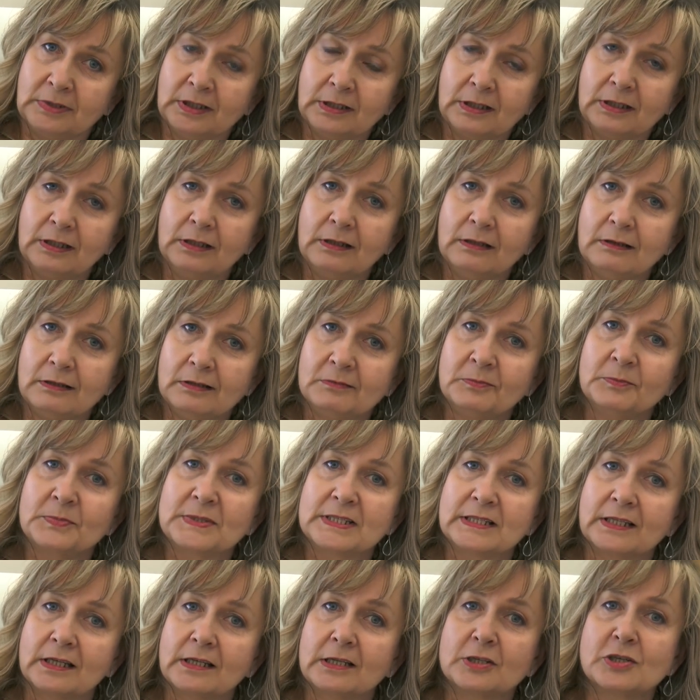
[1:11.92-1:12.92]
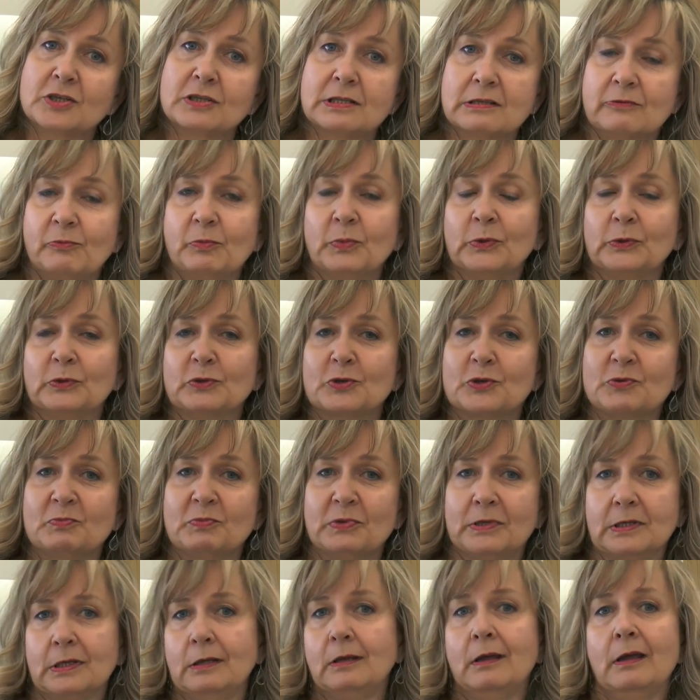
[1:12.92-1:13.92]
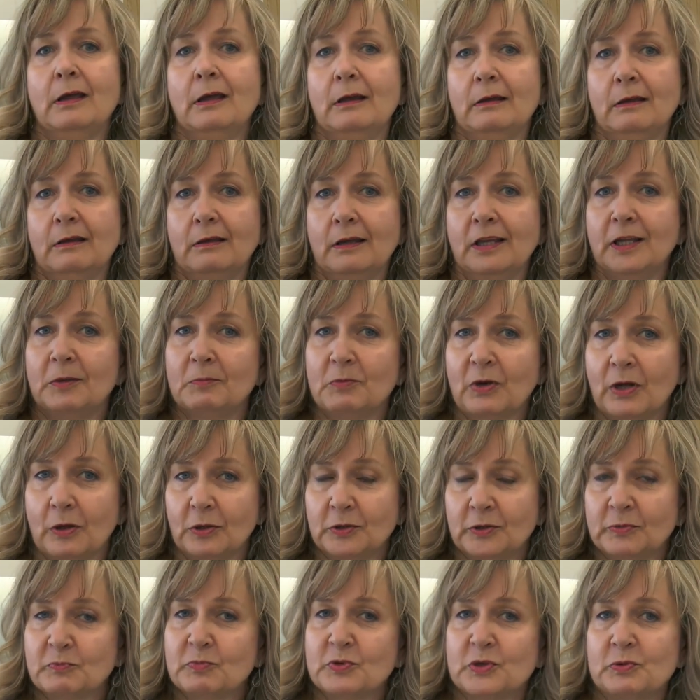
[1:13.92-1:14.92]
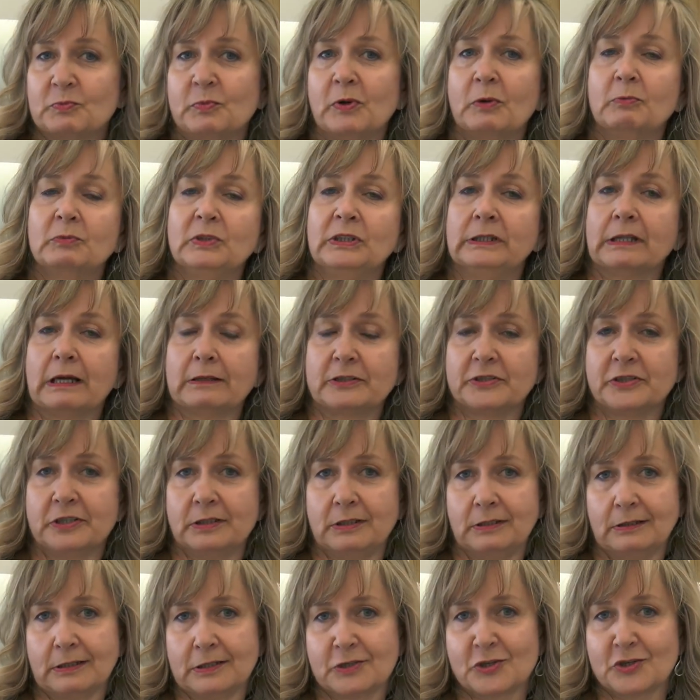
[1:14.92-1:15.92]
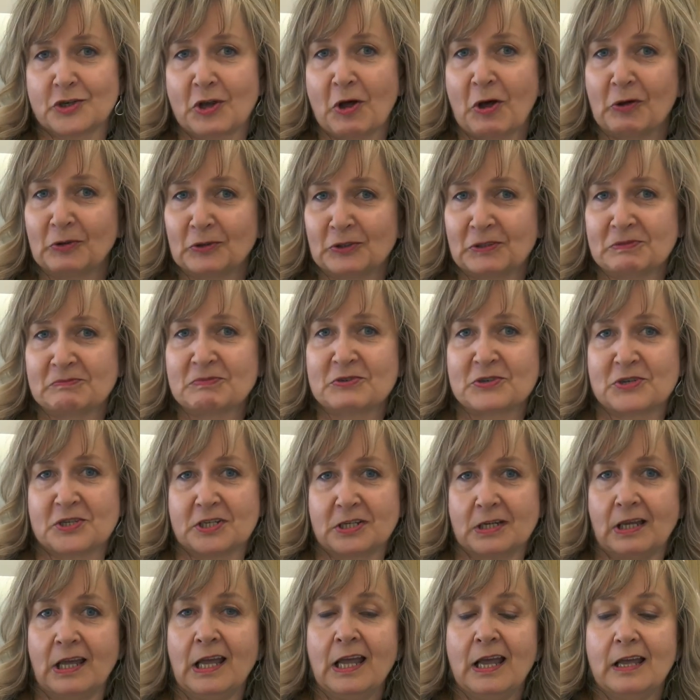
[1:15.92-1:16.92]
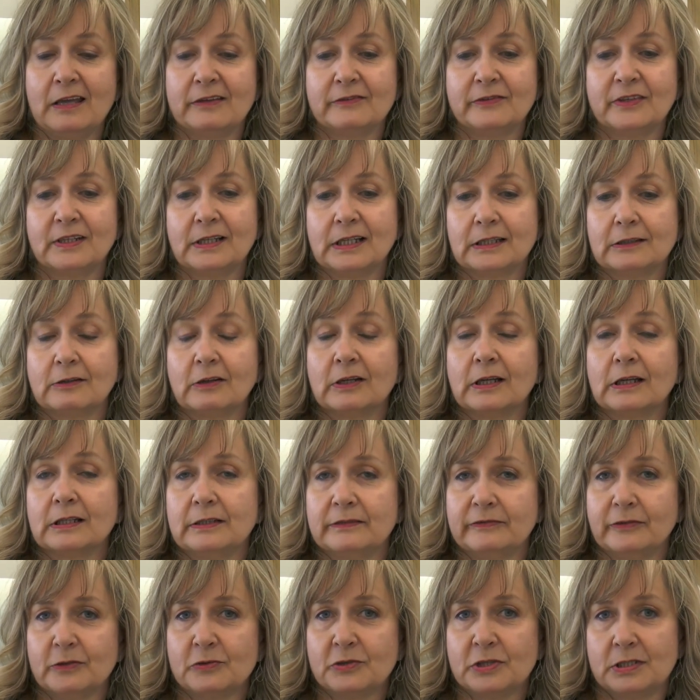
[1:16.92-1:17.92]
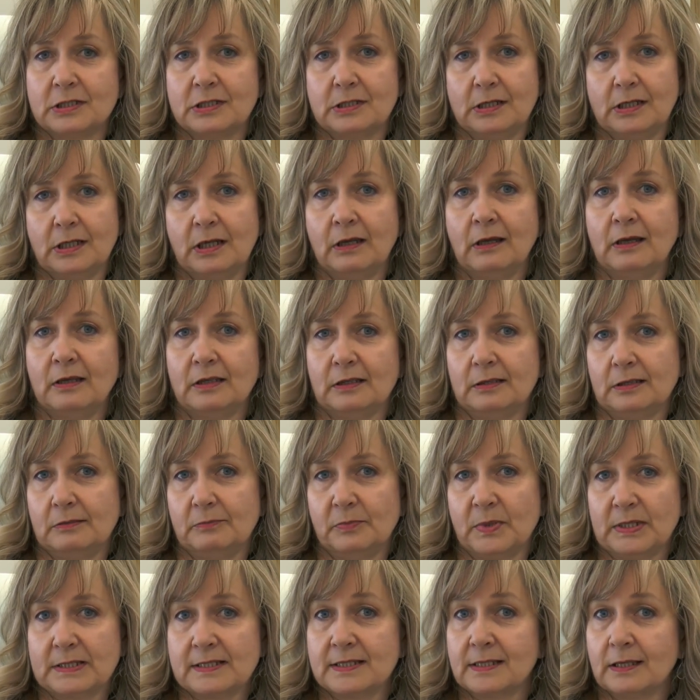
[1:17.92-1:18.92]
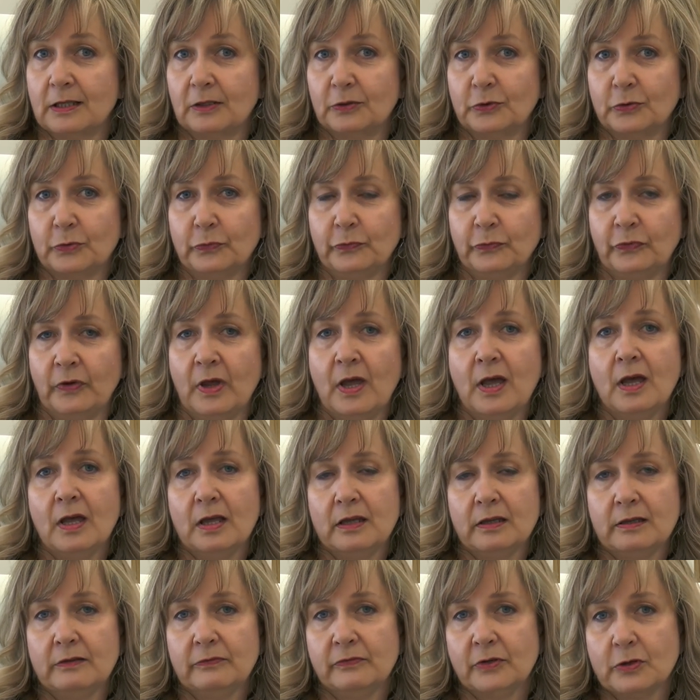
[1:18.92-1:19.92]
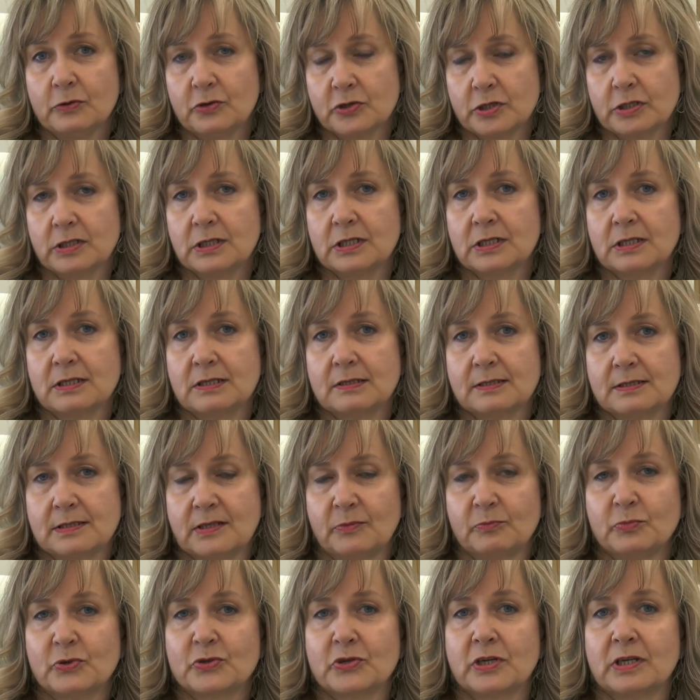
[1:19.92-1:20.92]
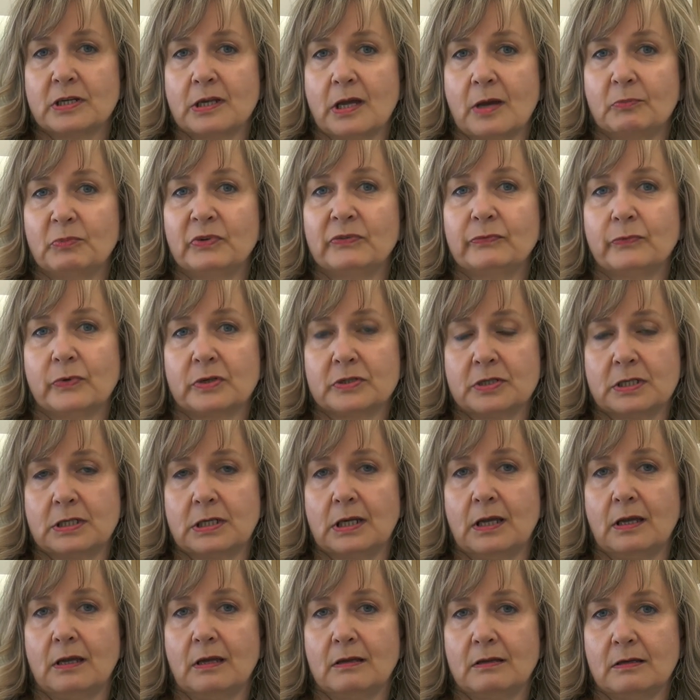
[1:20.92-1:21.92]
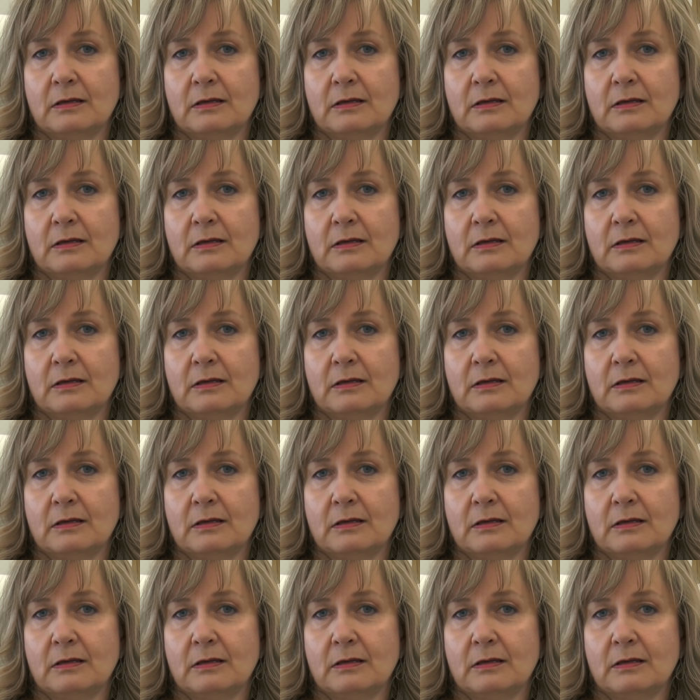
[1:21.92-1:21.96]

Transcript: I psychiatrzy są po to, żeby e, im o tym przypominać i także o tym, że wiele dolegliwości pacjentów wiąże się z zaburzeniami właśnie